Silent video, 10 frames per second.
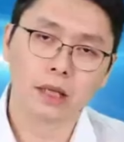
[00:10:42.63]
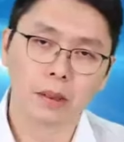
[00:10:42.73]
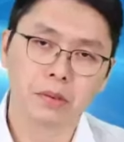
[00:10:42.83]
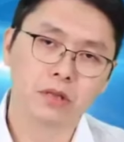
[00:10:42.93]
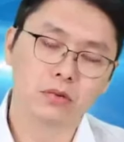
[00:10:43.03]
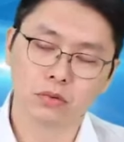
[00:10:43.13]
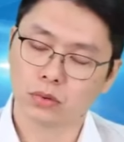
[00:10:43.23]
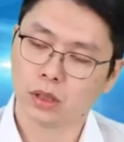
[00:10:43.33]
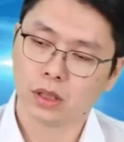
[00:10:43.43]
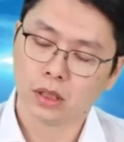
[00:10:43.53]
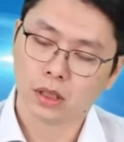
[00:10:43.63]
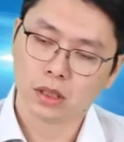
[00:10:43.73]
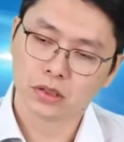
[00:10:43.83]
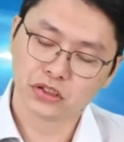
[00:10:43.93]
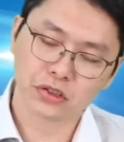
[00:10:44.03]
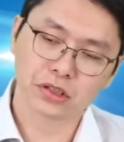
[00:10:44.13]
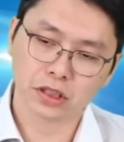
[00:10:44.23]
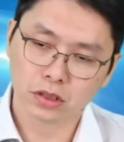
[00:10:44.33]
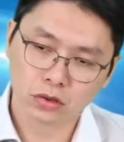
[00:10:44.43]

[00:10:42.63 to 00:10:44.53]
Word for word: IP 股、四新、